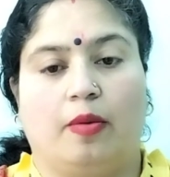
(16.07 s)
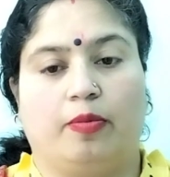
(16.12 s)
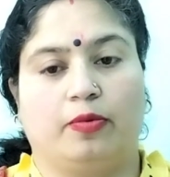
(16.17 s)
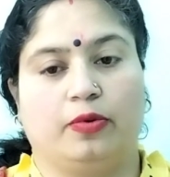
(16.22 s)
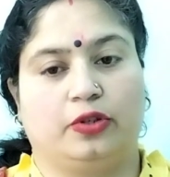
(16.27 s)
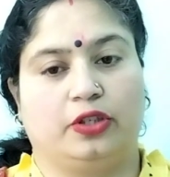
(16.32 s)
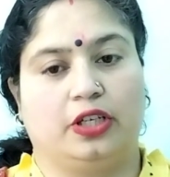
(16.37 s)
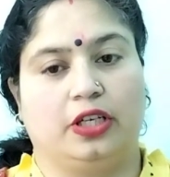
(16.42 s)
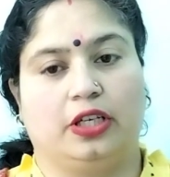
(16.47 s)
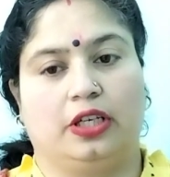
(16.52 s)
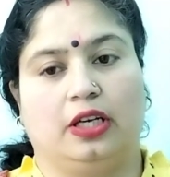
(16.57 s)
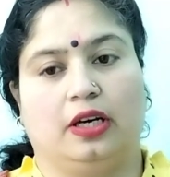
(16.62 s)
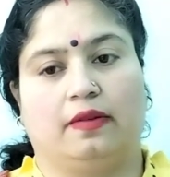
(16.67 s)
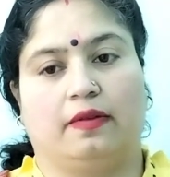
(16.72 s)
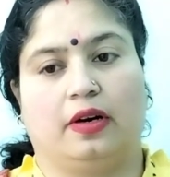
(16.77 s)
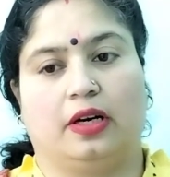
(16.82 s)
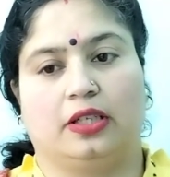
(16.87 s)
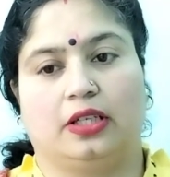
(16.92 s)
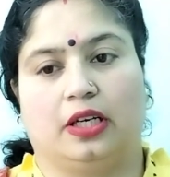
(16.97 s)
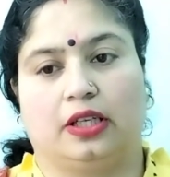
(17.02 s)
आपको छी की
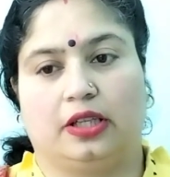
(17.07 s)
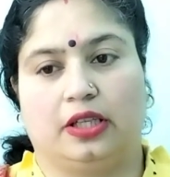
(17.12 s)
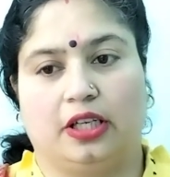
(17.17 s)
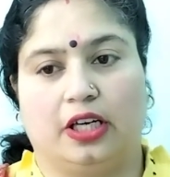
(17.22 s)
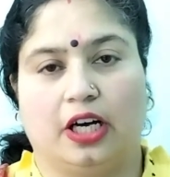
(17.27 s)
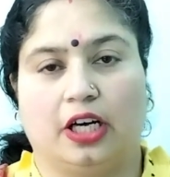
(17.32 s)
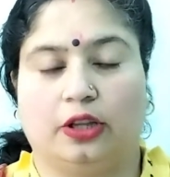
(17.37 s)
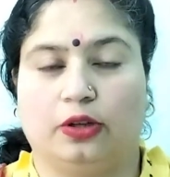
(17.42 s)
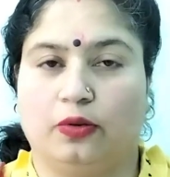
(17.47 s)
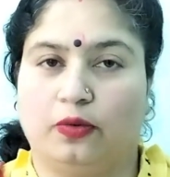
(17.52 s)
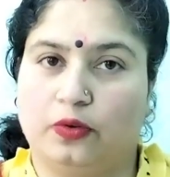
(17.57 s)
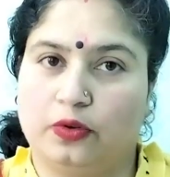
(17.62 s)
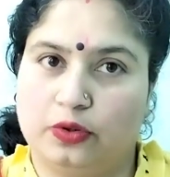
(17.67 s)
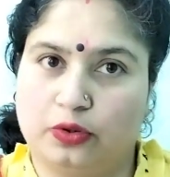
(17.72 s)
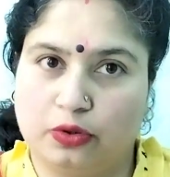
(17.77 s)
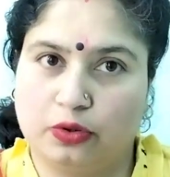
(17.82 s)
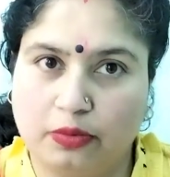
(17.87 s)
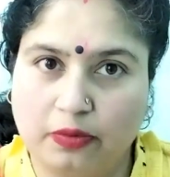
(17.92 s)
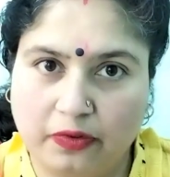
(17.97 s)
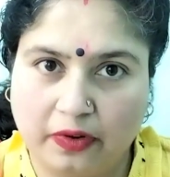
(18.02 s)
आवाज़ आती है तो वो
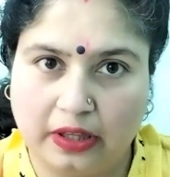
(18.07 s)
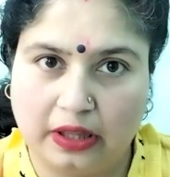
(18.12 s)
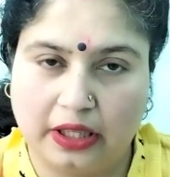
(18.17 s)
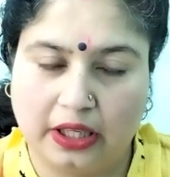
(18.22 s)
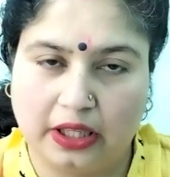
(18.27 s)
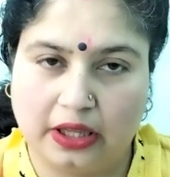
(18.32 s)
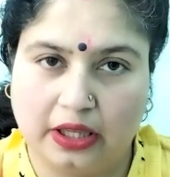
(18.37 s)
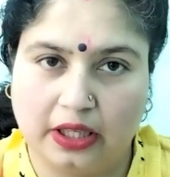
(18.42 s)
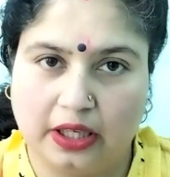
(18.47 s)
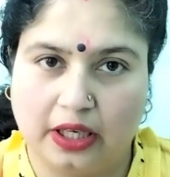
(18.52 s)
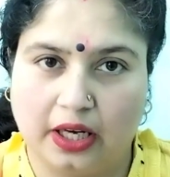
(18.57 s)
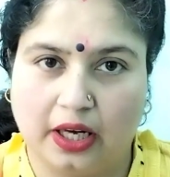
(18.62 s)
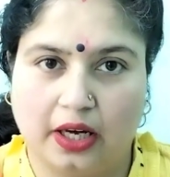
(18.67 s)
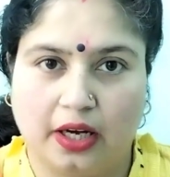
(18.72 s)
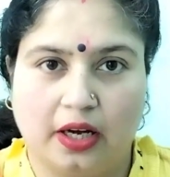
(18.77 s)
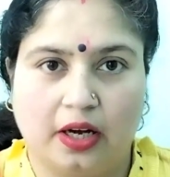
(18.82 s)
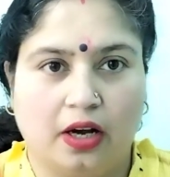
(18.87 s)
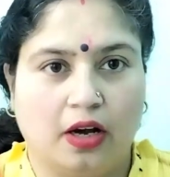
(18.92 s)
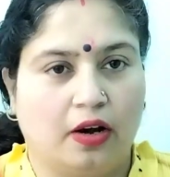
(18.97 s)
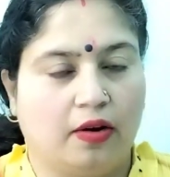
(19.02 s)
शुभ फल देती है